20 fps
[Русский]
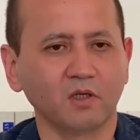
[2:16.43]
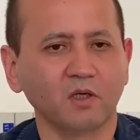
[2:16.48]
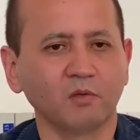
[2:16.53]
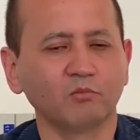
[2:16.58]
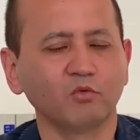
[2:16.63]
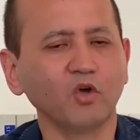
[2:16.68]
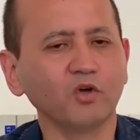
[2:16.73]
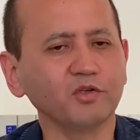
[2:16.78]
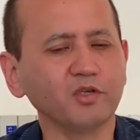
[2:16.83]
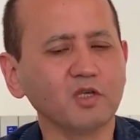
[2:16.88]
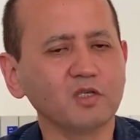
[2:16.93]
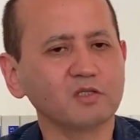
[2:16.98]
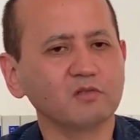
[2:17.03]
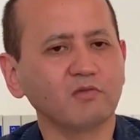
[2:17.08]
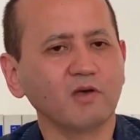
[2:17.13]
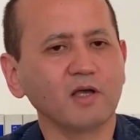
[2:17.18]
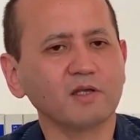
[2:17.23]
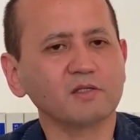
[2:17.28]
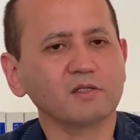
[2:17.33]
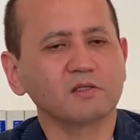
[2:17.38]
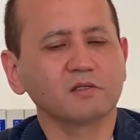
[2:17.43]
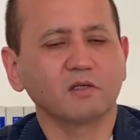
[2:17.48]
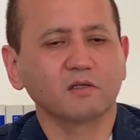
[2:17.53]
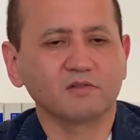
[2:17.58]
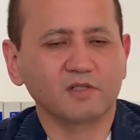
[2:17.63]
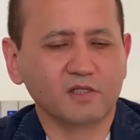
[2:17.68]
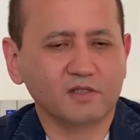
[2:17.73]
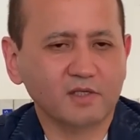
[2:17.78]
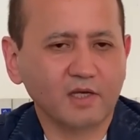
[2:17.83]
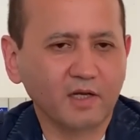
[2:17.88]
Многие из вас в
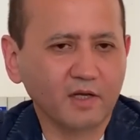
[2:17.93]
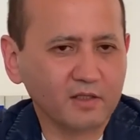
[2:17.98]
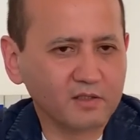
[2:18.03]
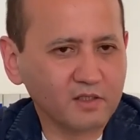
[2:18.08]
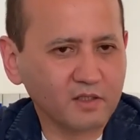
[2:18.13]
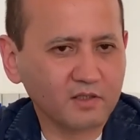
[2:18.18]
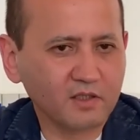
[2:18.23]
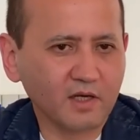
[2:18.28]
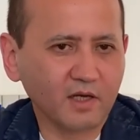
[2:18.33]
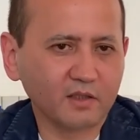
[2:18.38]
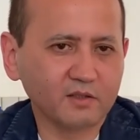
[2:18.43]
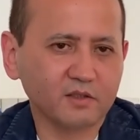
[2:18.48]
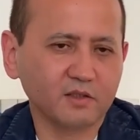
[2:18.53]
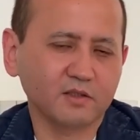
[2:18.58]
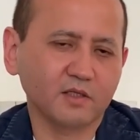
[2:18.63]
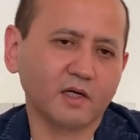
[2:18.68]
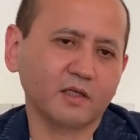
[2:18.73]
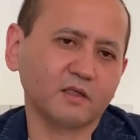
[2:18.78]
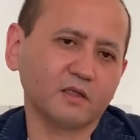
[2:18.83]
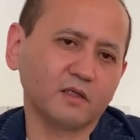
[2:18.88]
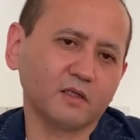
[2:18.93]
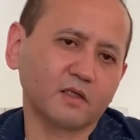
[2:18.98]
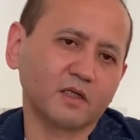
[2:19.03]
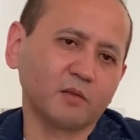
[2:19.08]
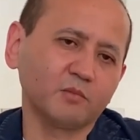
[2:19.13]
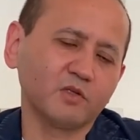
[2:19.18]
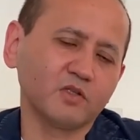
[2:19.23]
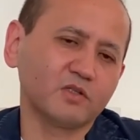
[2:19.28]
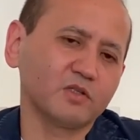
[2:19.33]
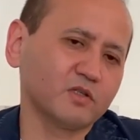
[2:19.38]
социальных сетях сидят и
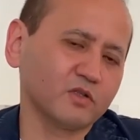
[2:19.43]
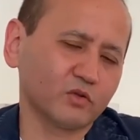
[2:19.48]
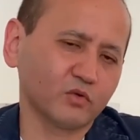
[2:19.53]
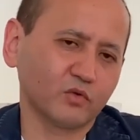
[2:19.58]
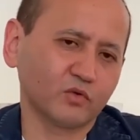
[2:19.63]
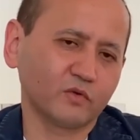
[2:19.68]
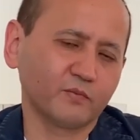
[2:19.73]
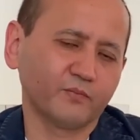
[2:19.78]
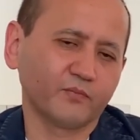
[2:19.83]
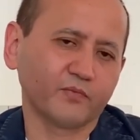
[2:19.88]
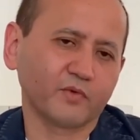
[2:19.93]
комментируют.